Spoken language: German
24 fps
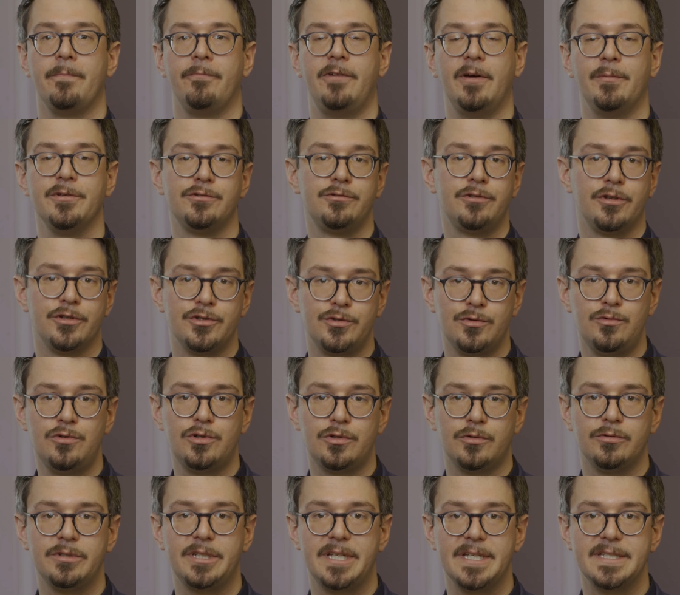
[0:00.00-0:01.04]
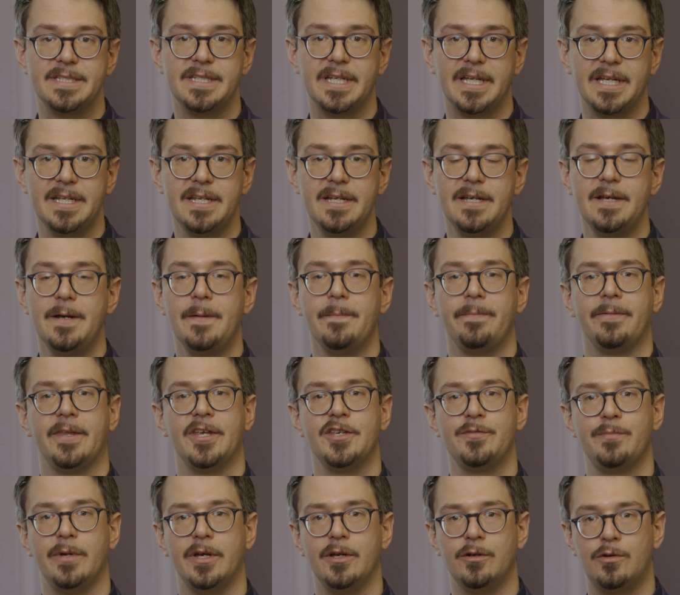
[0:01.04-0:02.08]
Wir haben das untersucht und gesehen,
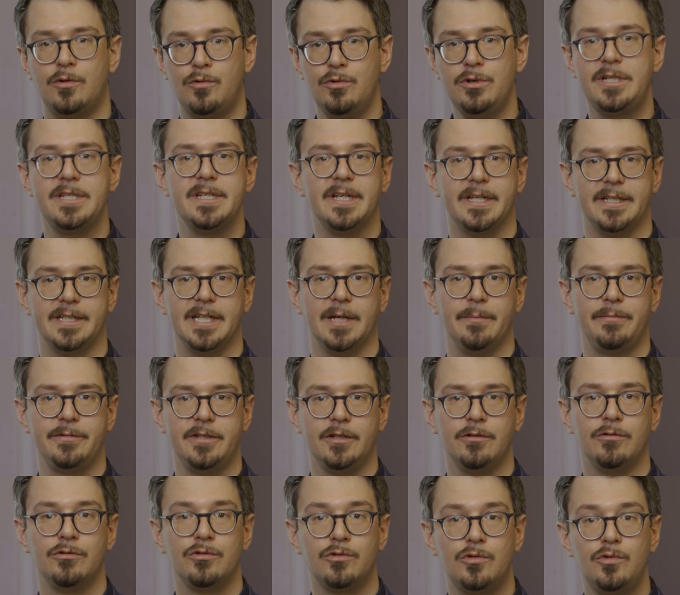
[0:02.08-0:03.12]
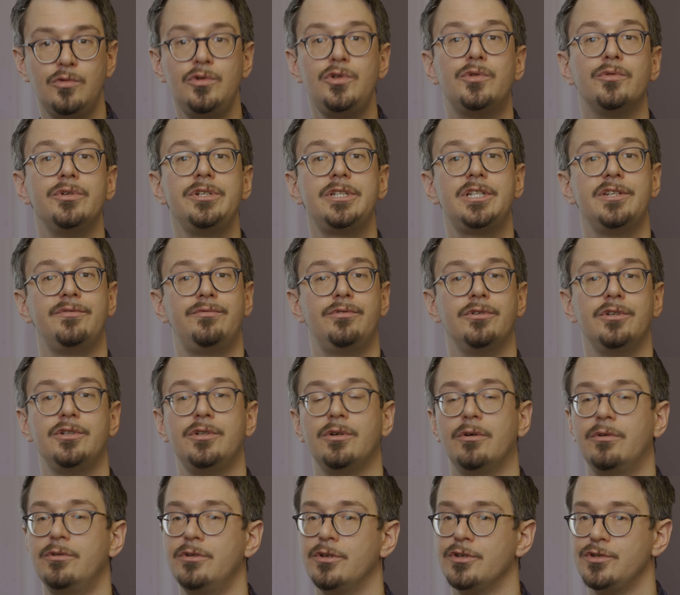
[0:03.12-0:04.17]
dass bei guten Adaptern und gut
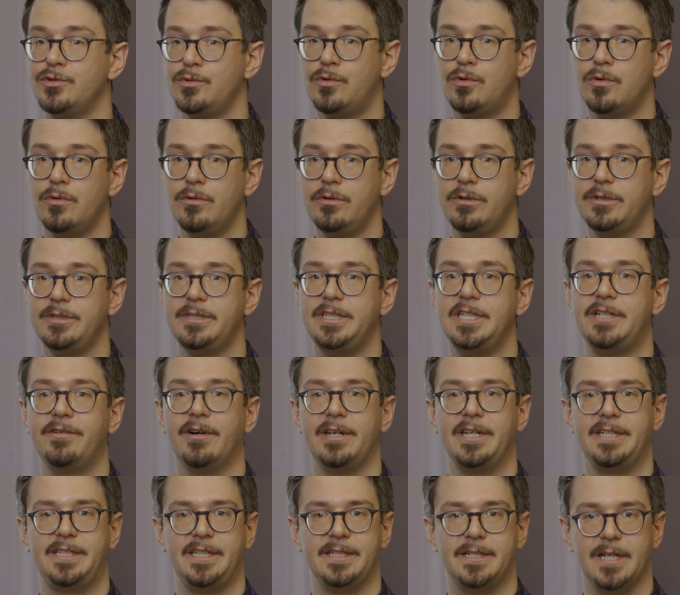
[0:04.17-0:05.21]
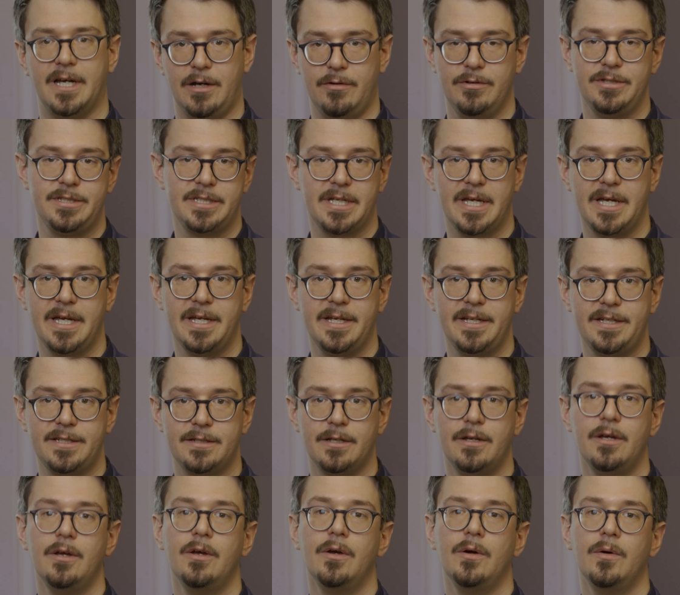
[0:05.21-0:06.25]
durchgeführter Untersuchung die Qualität ausreicht,